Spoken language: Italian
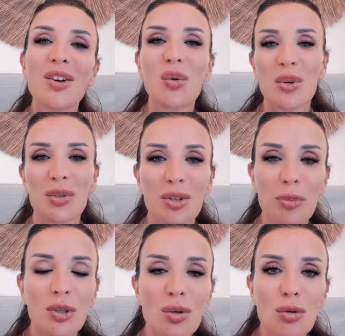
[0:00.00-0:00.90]
con questo
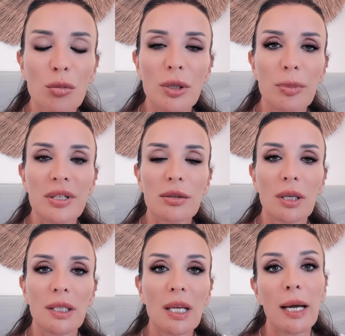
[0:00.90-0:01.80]
tipo di disturbo di
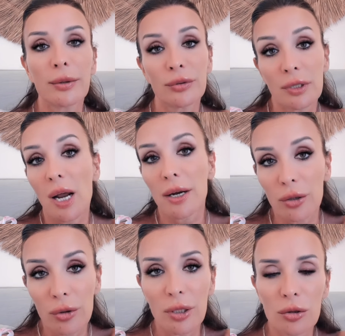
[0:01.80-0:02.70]
personalità, al
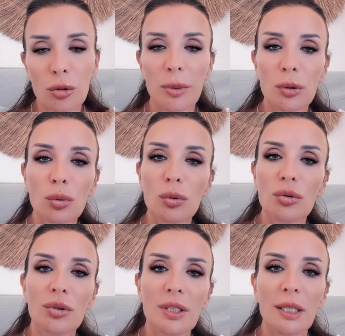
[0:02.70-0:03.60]
contrario, io soprattutto
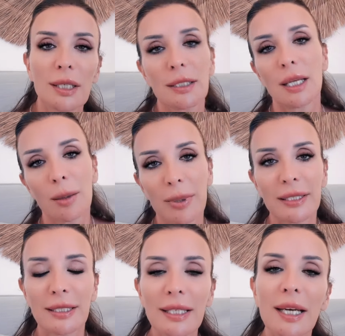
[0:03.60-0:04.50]
sono stata dalla
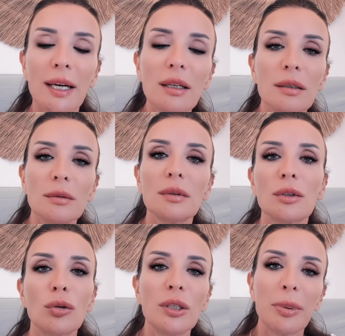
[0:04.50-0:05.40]
parte di là,
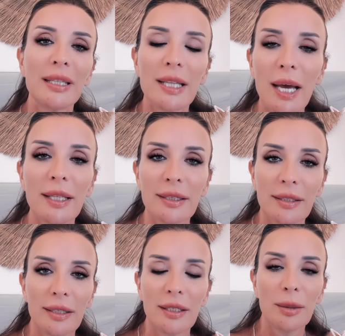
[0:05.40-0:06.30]

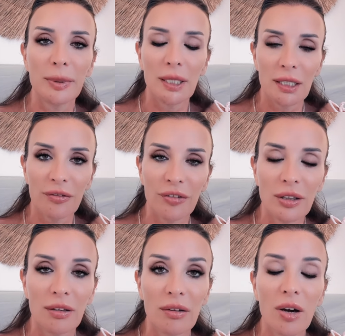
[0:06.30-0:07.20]
codipendente e dipendente
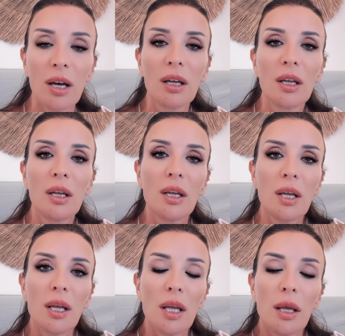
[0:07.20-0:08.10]
affettiva,
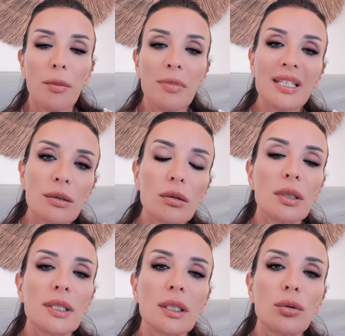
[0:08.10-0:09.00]
mi sono
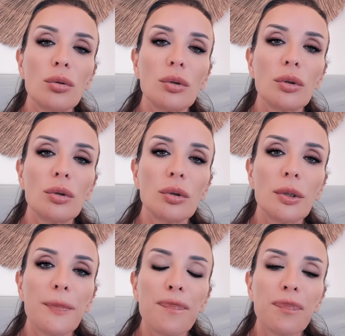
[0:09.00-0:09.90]
resa
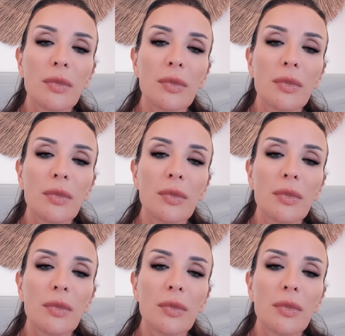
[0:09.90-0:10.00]
conto